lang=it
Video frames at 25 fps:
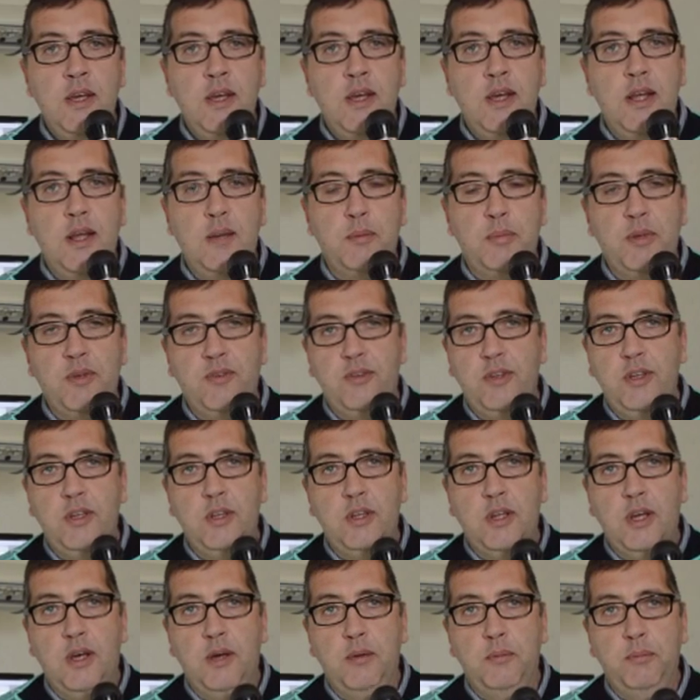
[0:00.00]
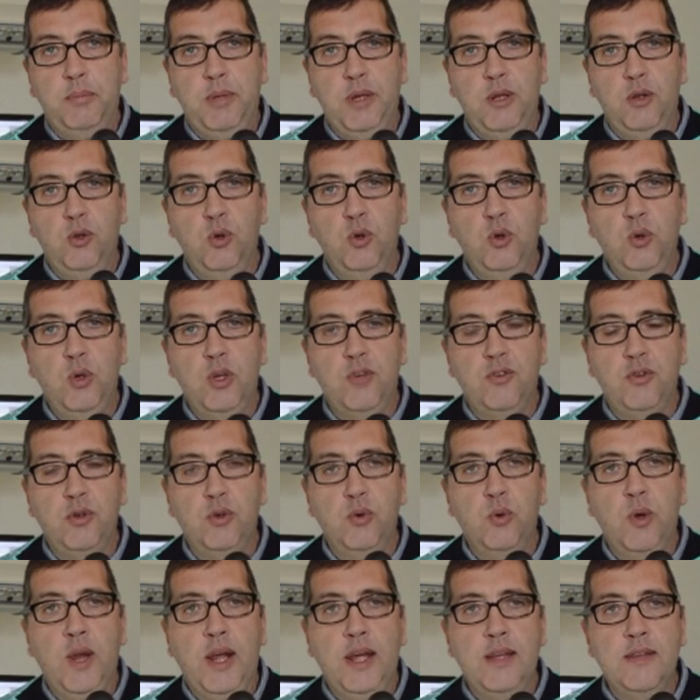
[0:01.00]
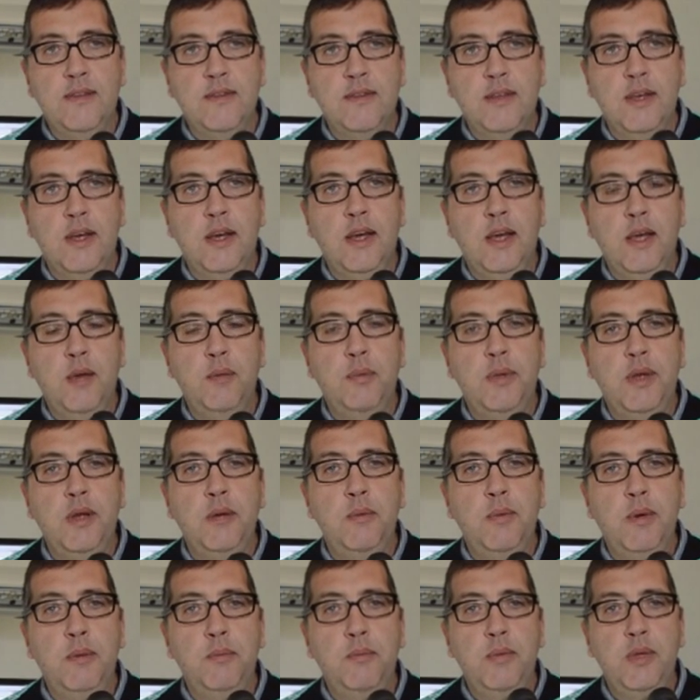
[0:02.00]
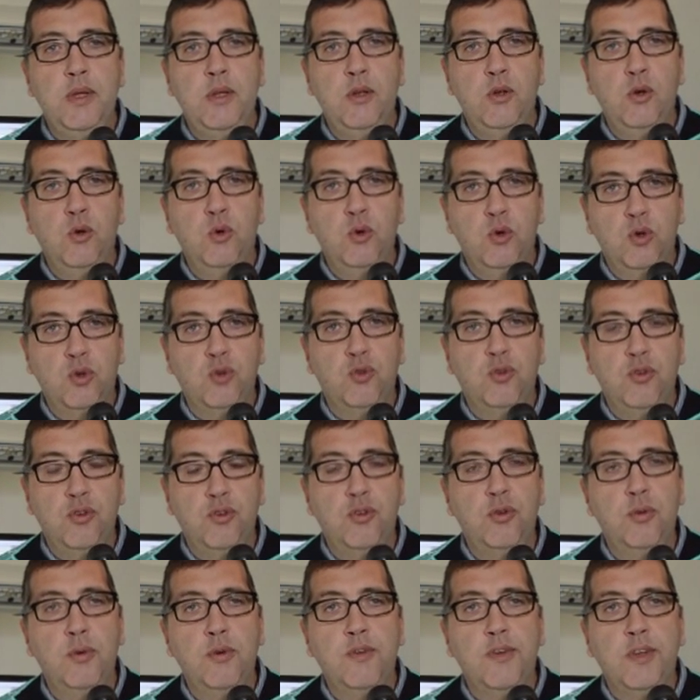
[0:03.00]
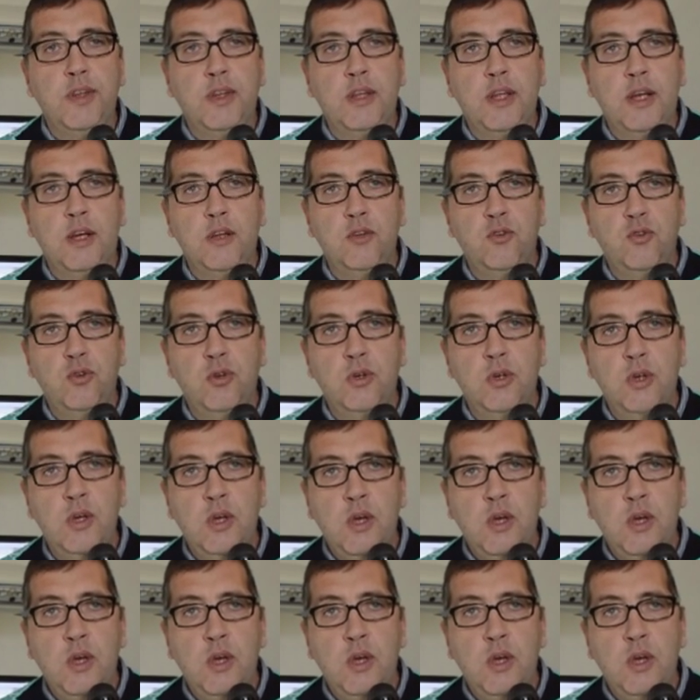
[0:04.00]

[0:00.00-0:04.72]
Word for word: rappresenta per noi una sicurezza e per il bambino un grossissimo vantaggio.